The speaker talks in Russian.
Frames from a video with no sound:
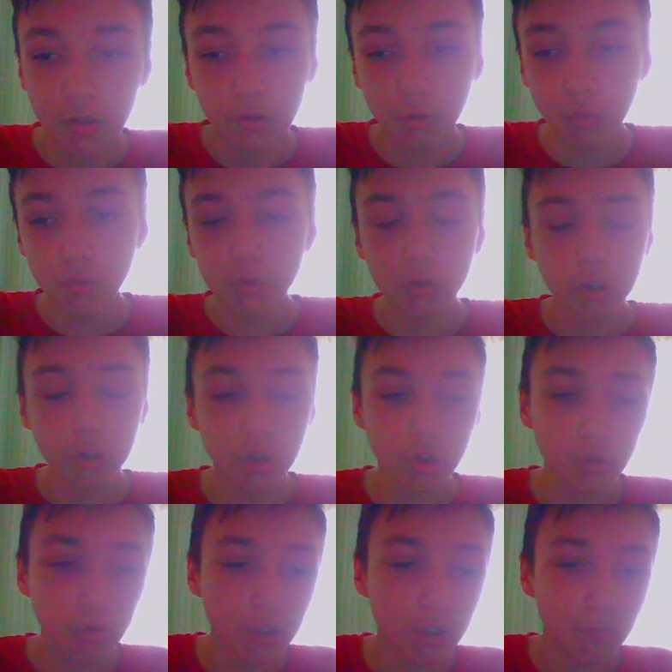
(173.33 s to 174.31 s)
Ну,
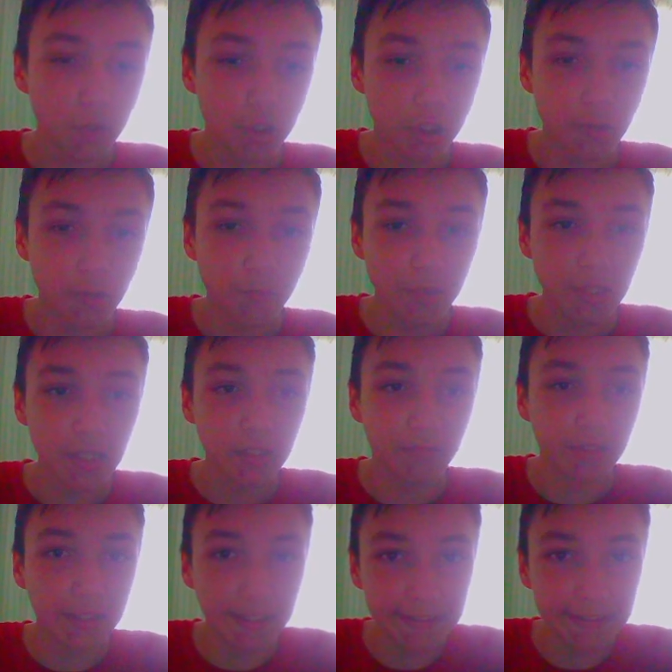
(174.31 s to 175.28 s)
что же можно понять
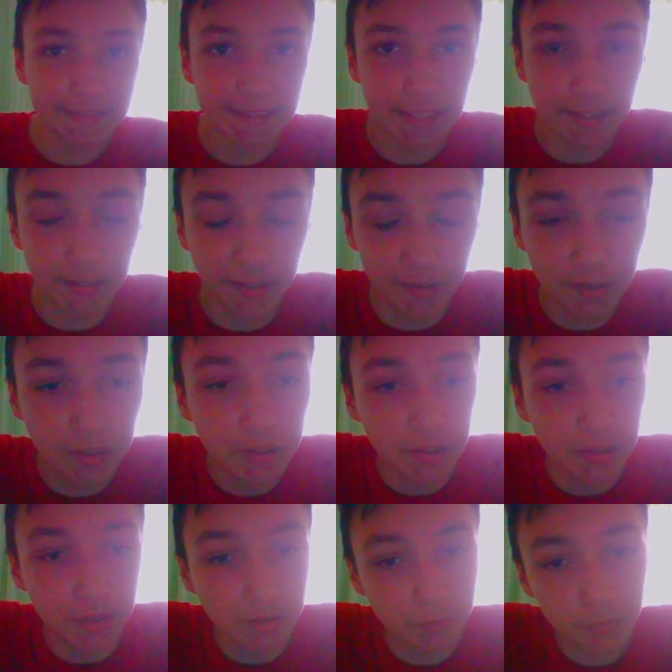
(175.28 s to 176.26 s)
в этой серии?
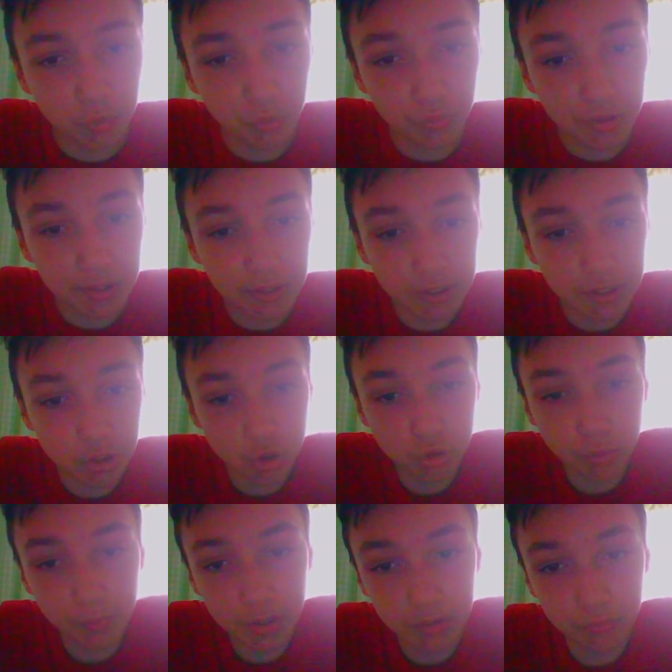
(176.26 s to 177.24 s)
увидели,
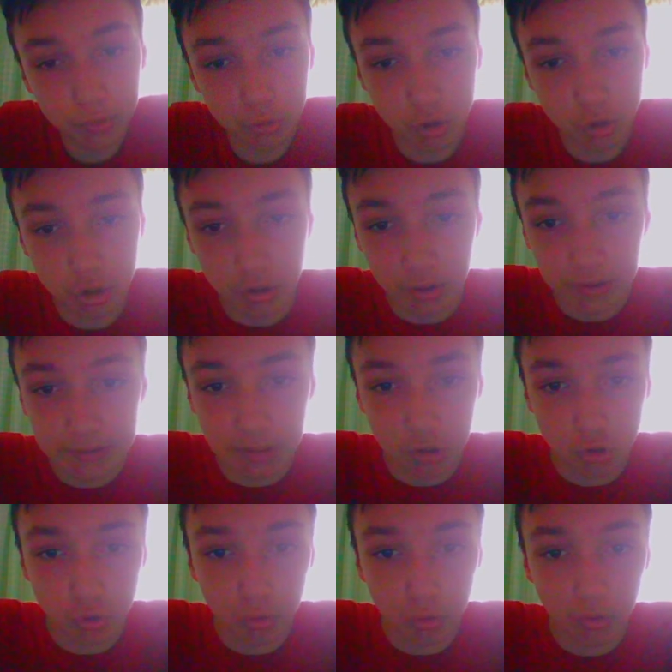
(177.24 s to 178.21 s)
что Мид все же
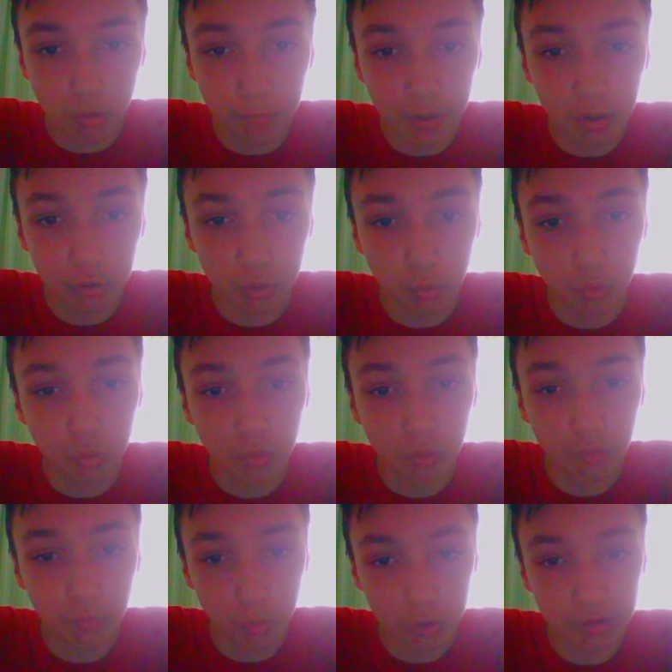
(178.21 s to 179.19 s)
зашел в
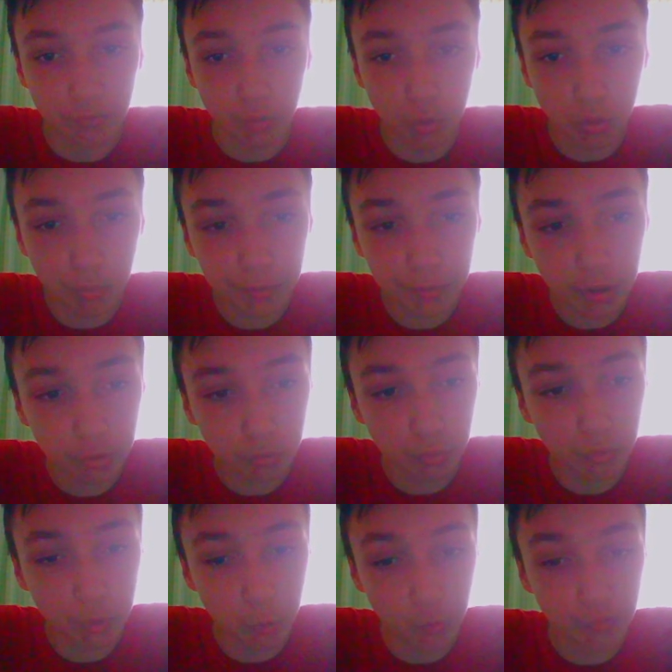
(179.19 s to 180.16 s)
комнату, в розовую
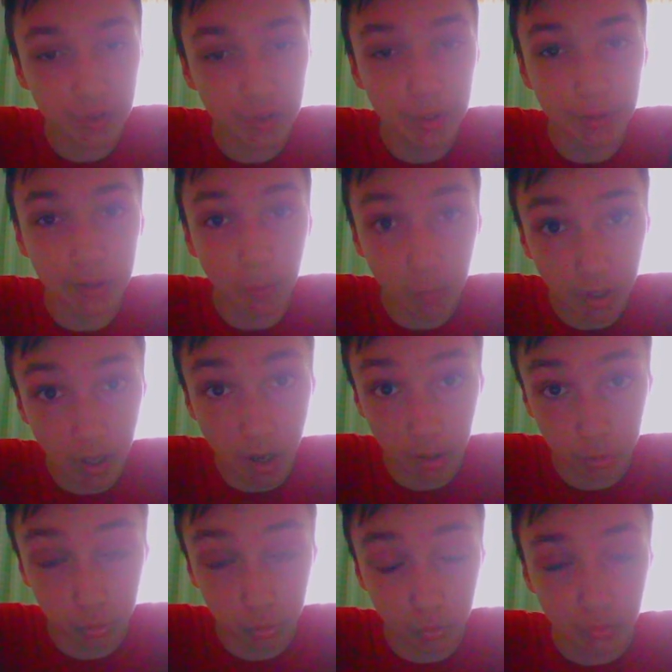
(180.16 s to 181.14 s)
комнату и увидел там
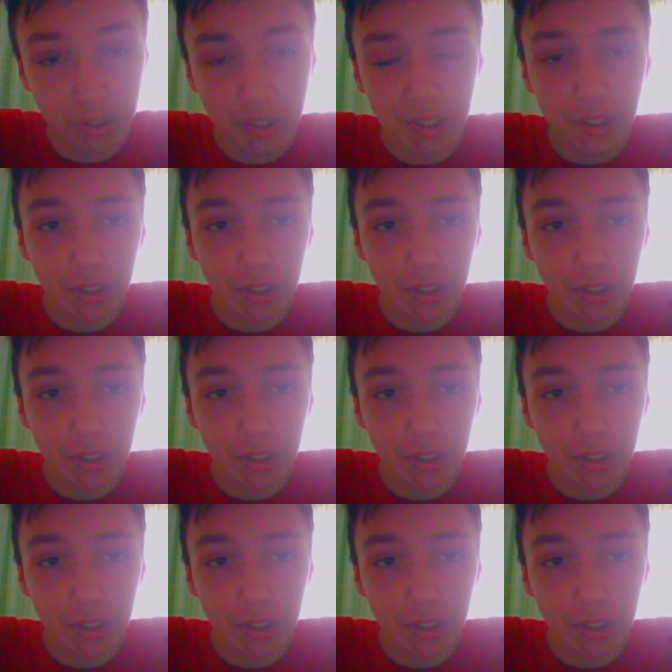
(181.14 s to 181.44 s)
карту.